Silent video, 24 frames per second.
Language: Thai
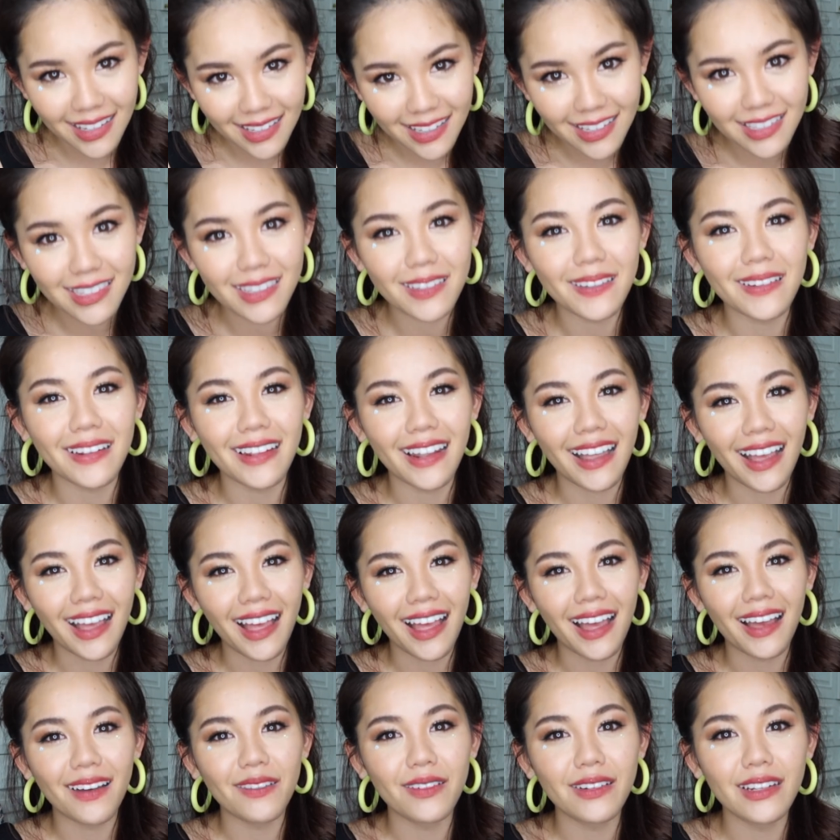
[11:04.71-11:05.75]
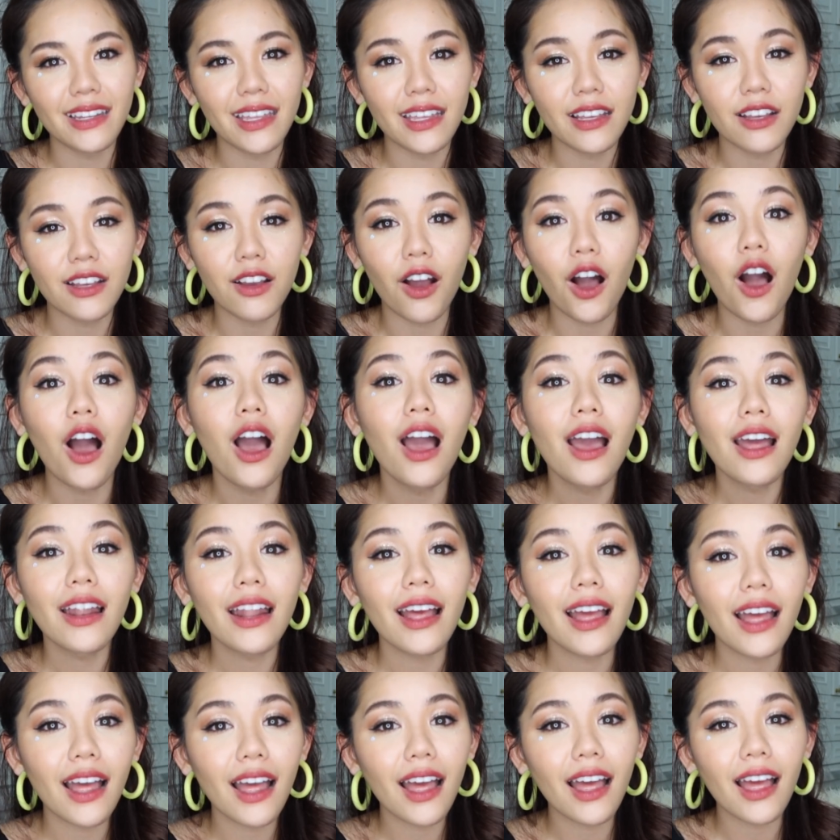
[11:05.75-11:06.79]
ดีที่สุดนะคะ วันนี้ก็
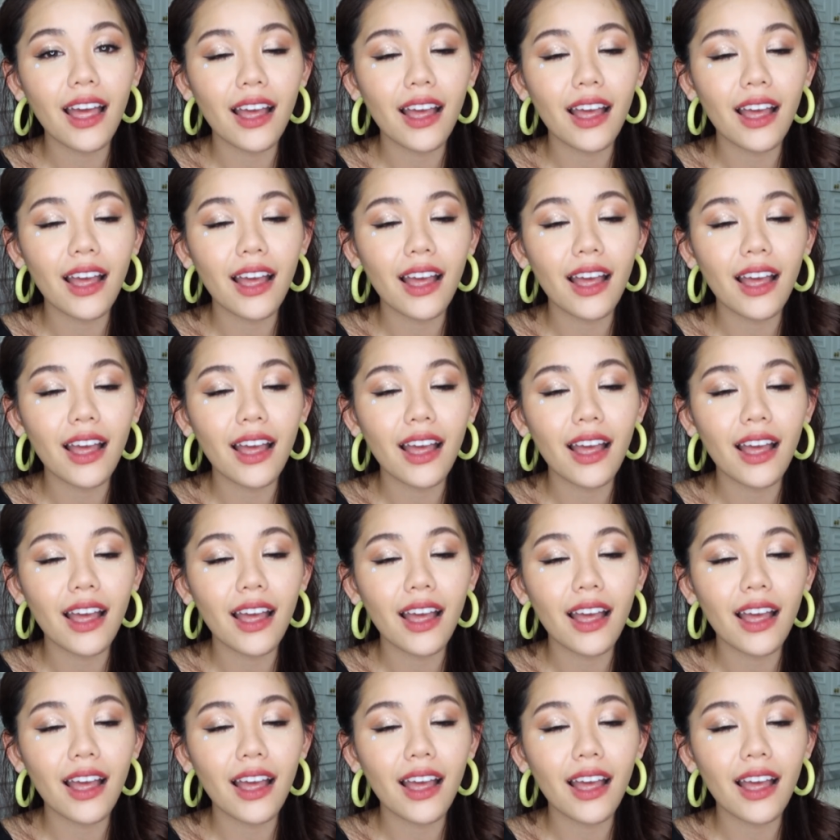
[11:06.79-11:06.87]
ถ้า